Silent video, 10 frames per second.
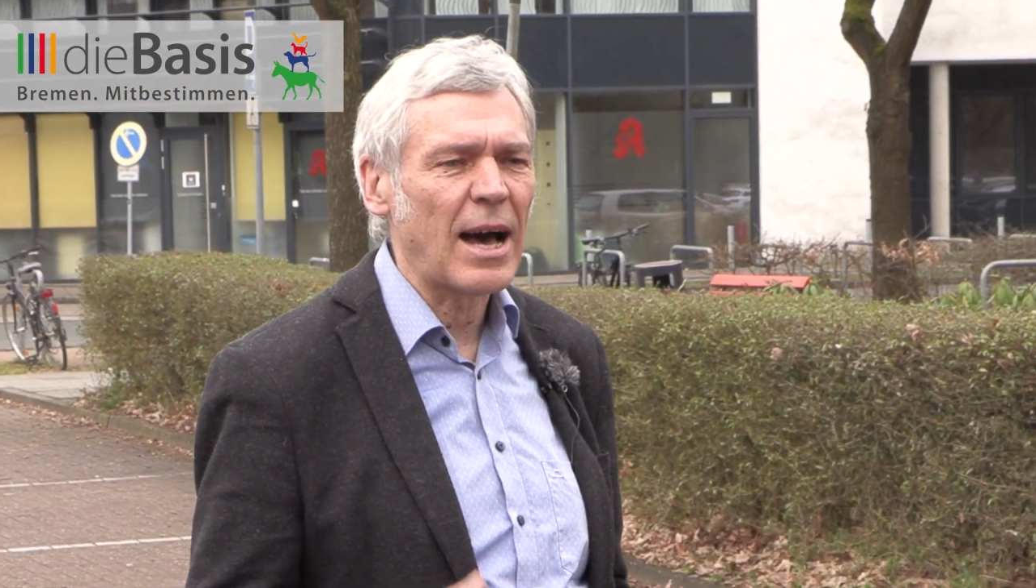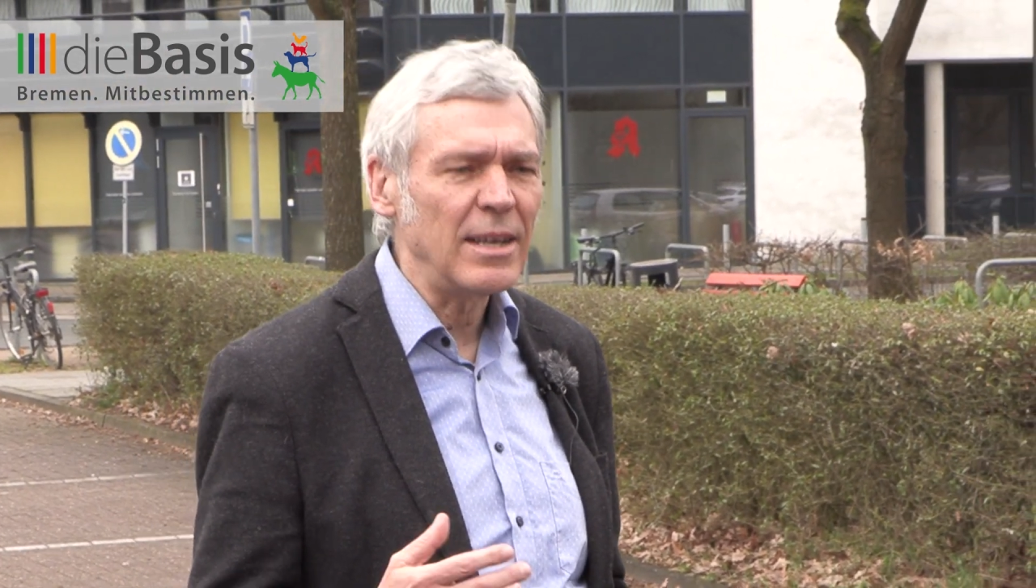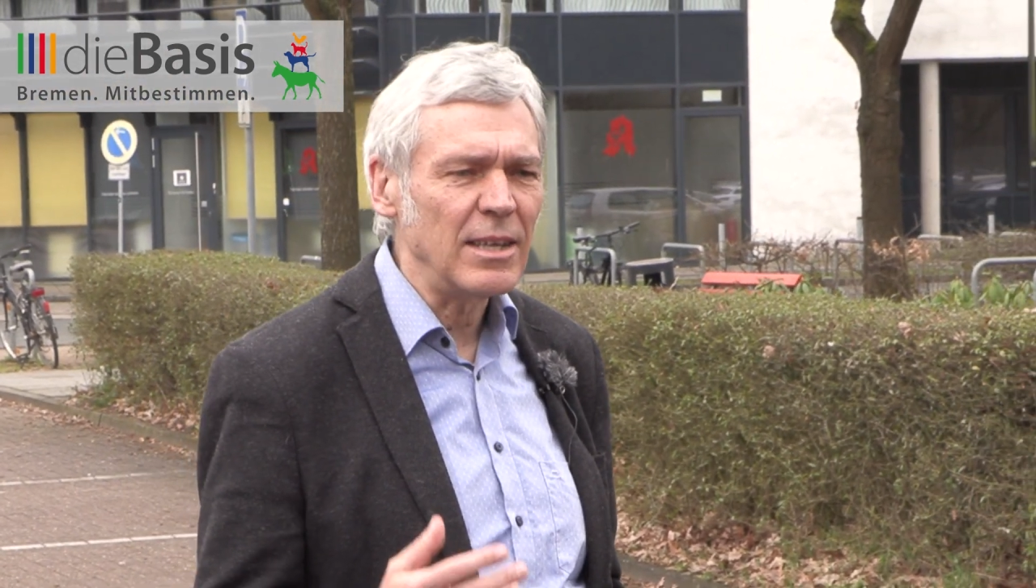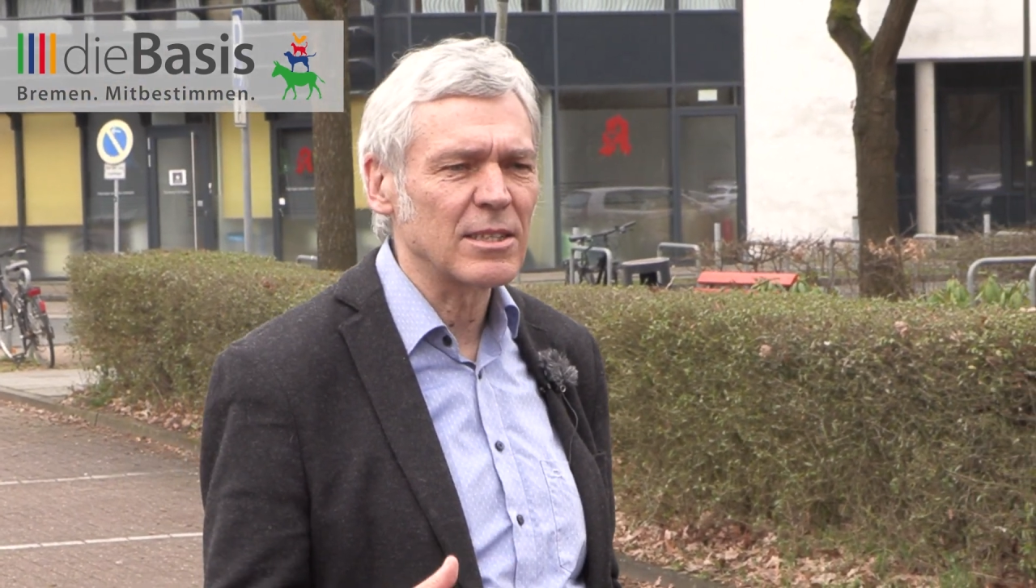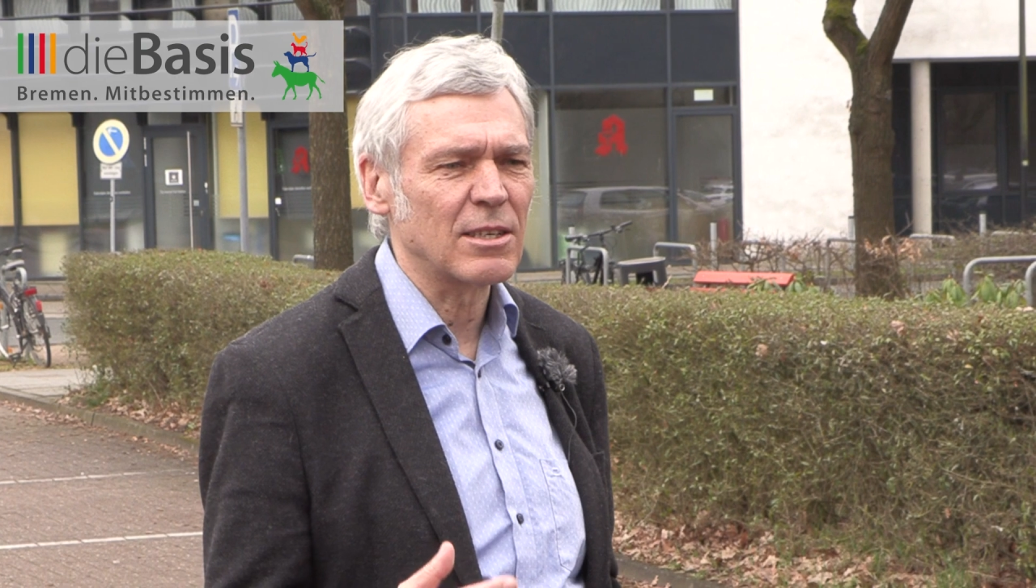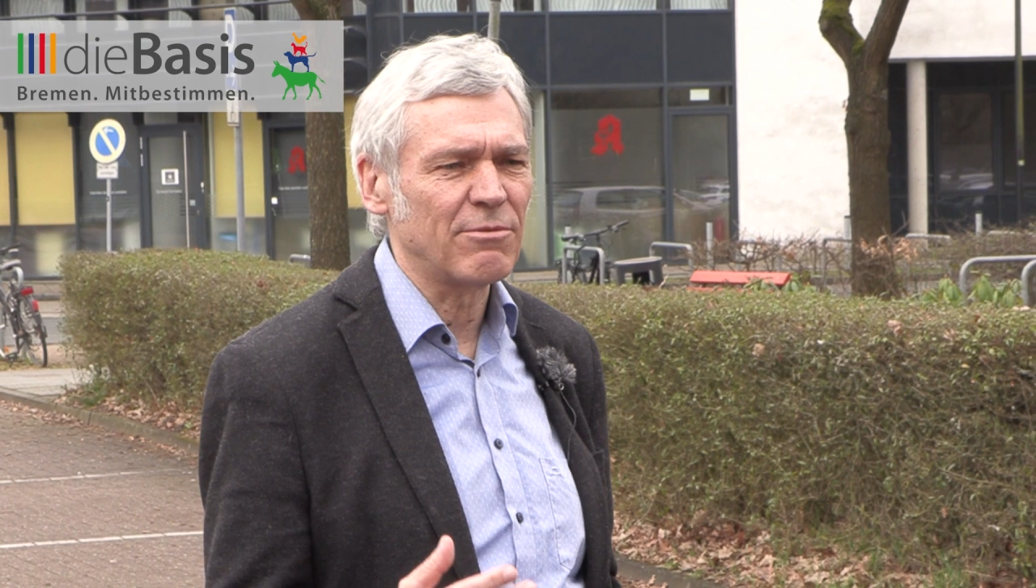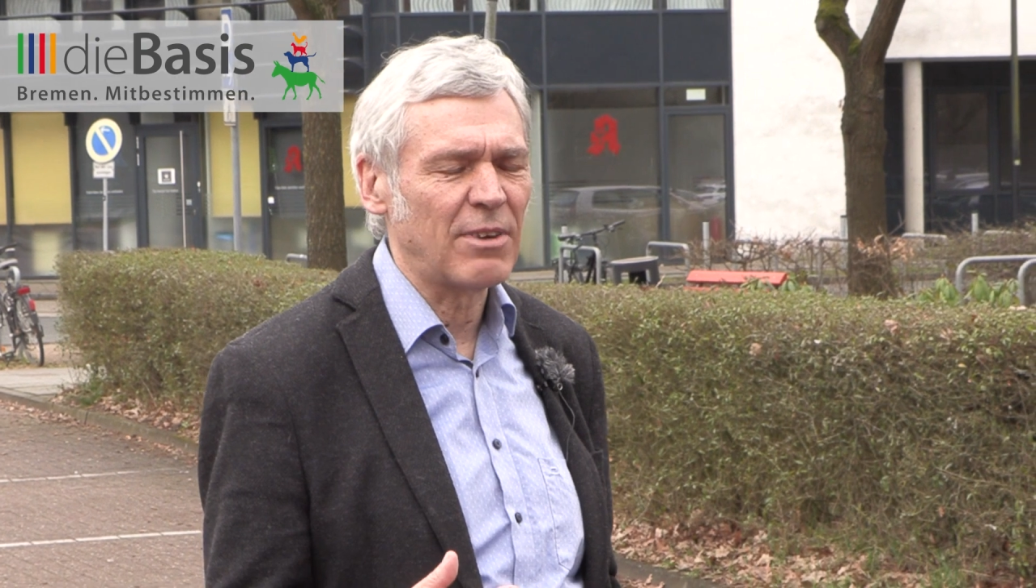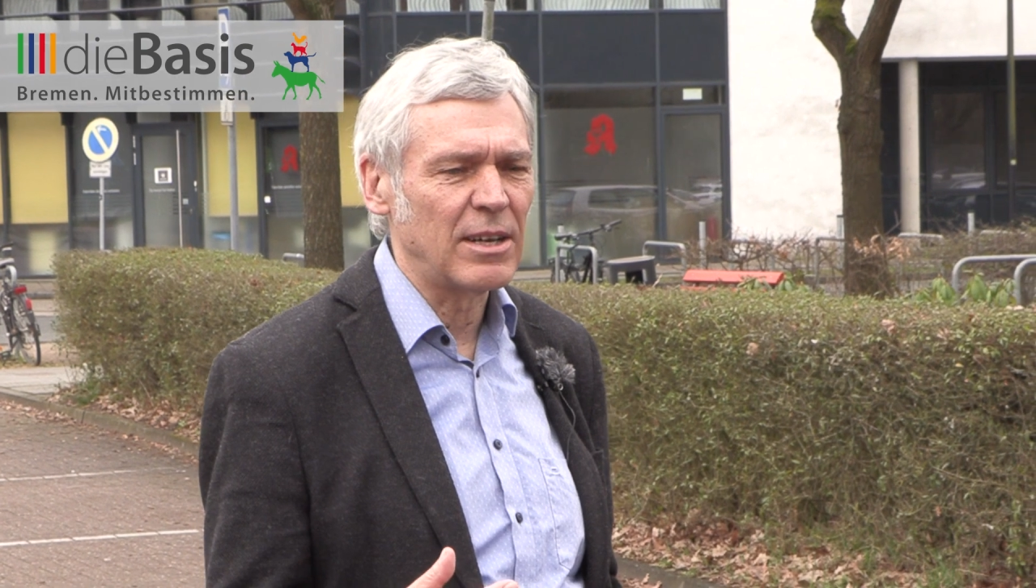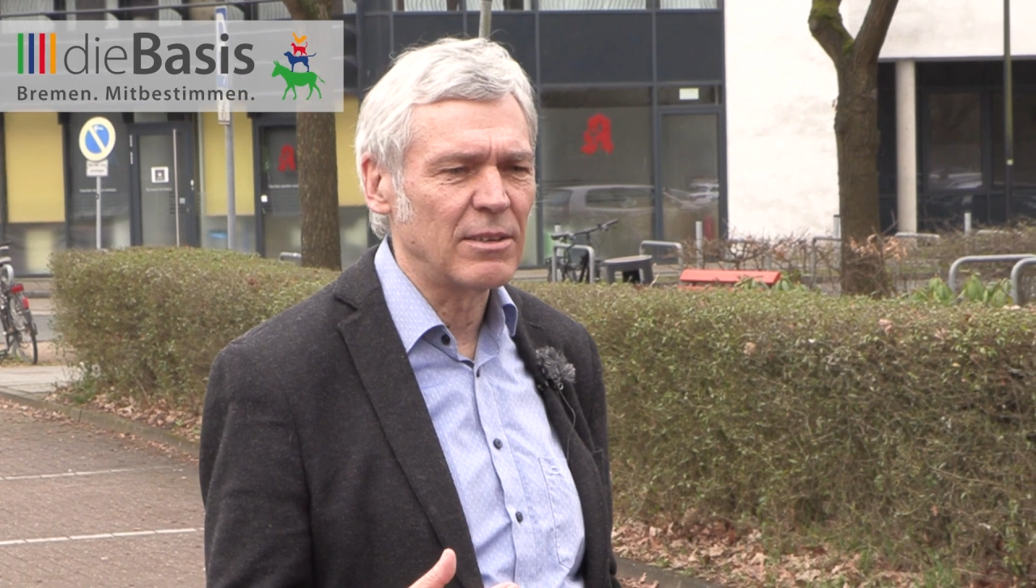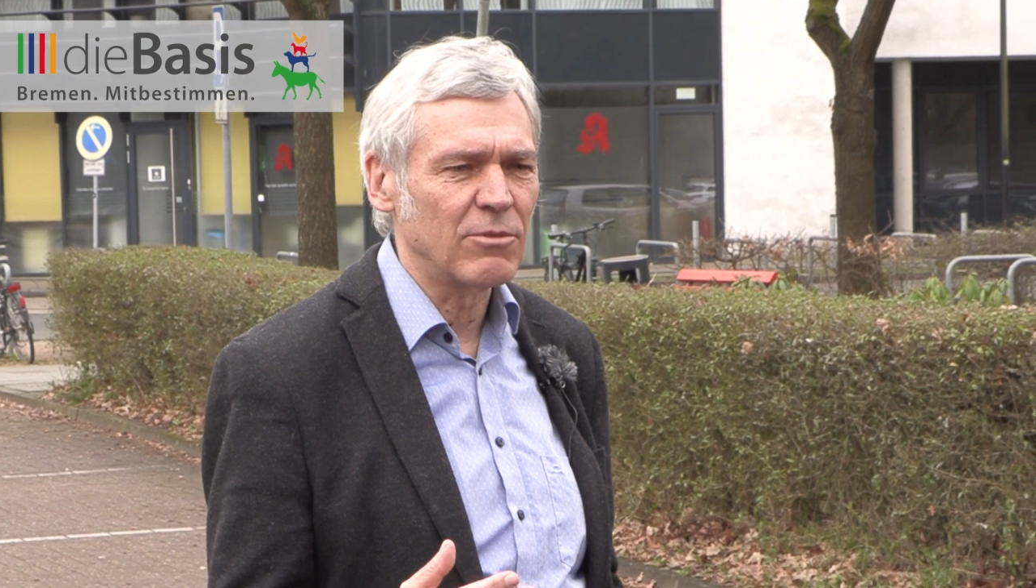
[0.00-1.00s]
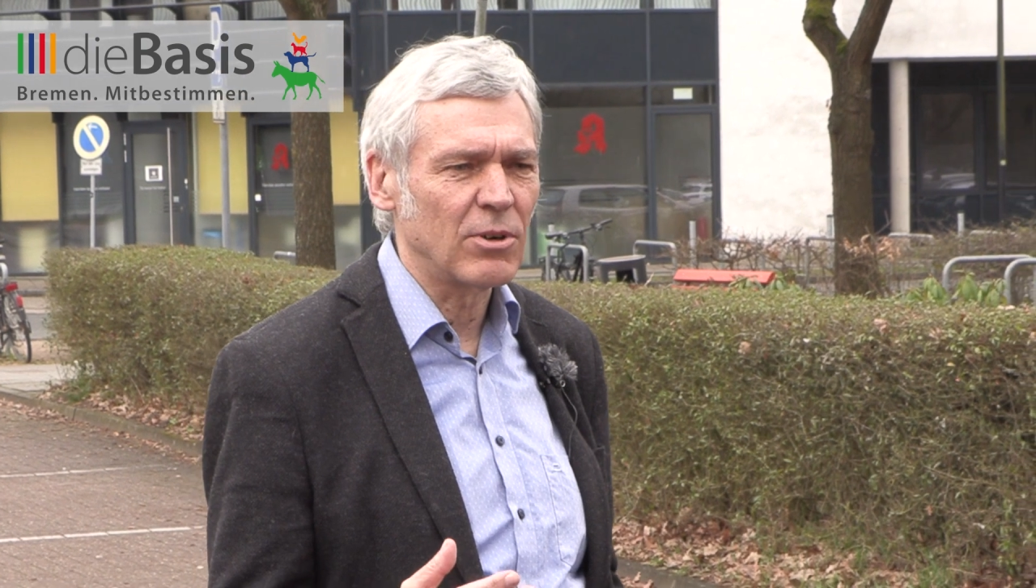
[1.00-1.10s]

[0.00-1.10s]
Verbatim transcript: anders gefallen